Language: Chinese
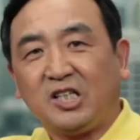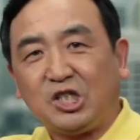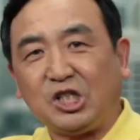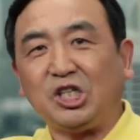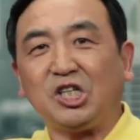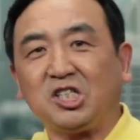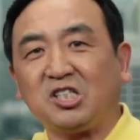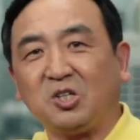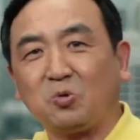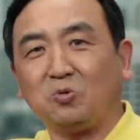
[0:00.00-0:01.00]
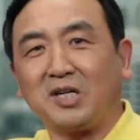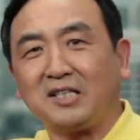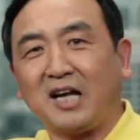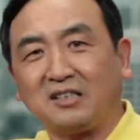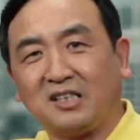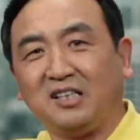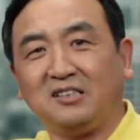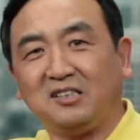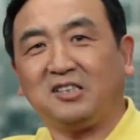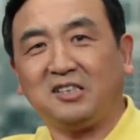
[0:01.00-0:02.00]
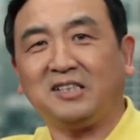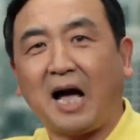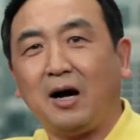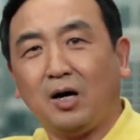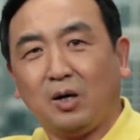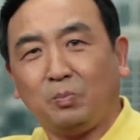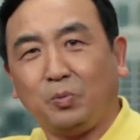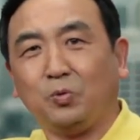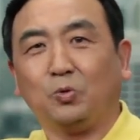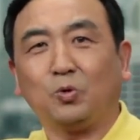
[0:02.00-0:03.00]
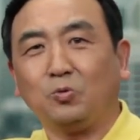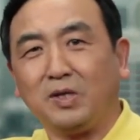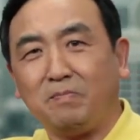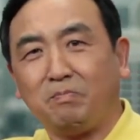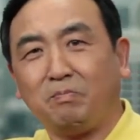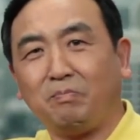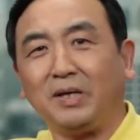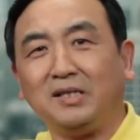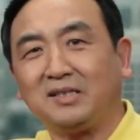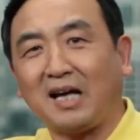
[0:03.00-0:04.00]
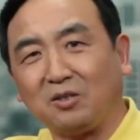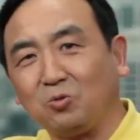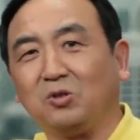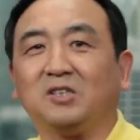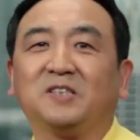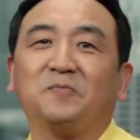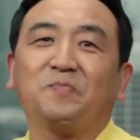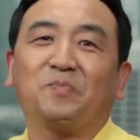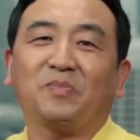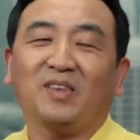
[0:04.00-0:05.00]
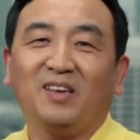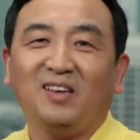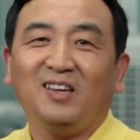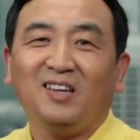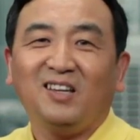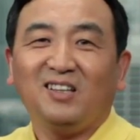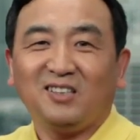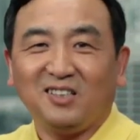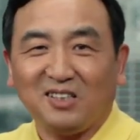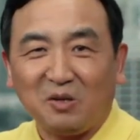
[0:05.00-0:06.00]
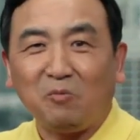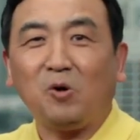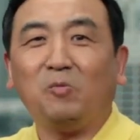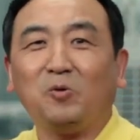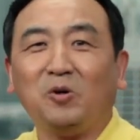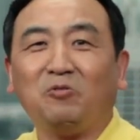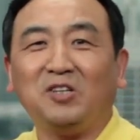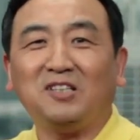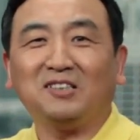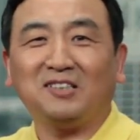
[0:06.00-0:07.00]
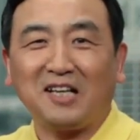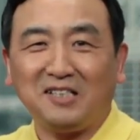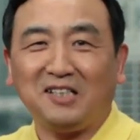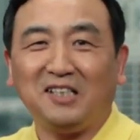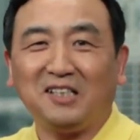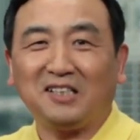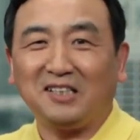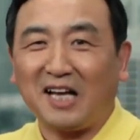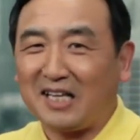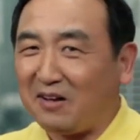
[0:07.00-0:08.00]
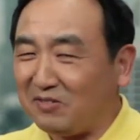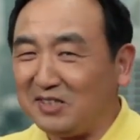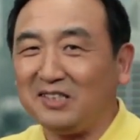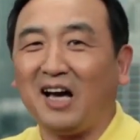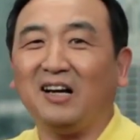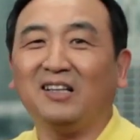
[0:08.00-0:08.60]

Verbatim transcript: 揭示了共产党体制之下普通人悲惨的过程。可能我们会分成三集跟大家分享。